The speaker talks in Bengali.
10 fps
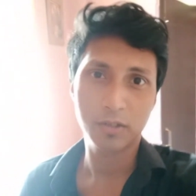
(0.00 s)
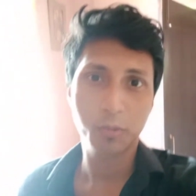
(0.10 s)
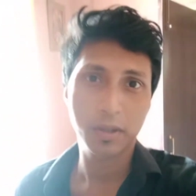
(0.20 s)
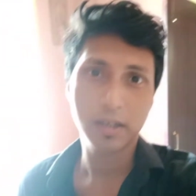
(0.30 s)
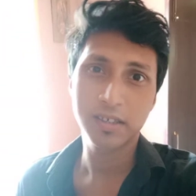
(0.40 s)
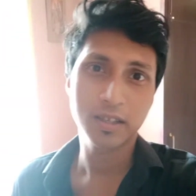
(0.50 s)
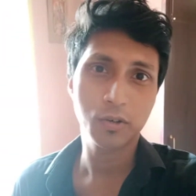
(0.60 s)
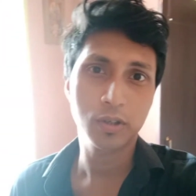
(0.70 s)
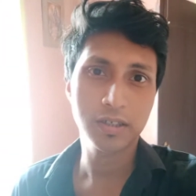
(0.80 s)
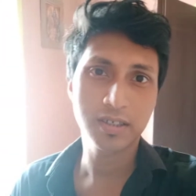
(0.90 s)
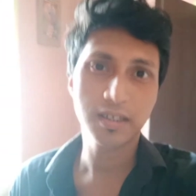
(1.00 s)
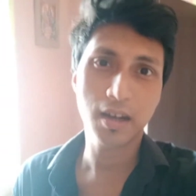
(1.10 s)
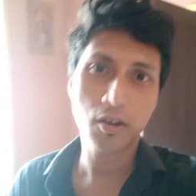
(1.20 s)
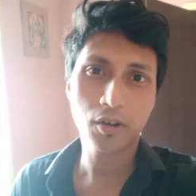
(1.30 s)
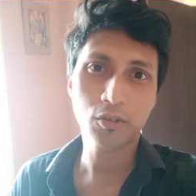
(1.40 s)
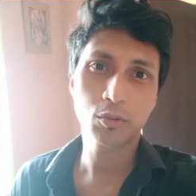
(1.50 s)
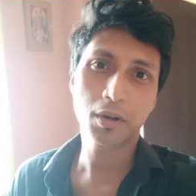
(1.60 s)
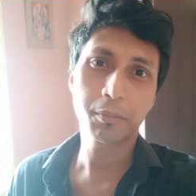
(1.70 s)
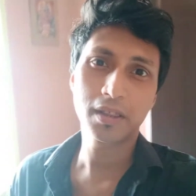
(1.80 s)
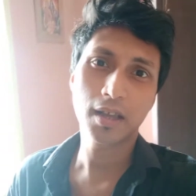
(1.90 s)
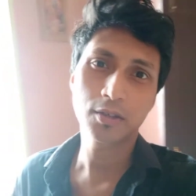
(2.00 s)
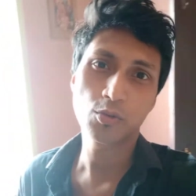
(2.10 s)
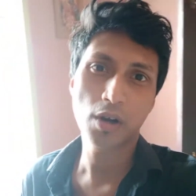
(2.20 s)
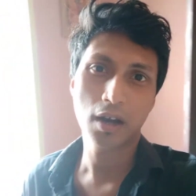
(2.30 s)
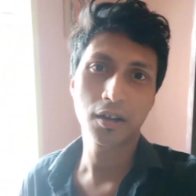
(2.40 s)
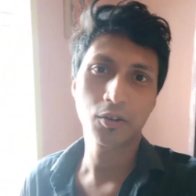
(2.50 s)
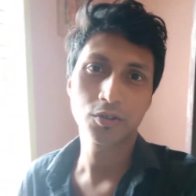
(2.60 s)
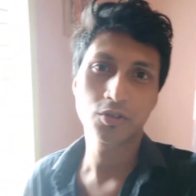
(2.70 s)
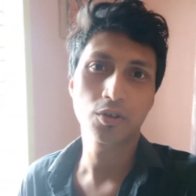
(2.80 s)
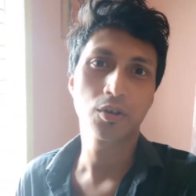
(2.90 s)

তোমাদের নিজের কথা চিন্তা না করে তোমরা বিন্দাস ঘোরাঘুরি করছো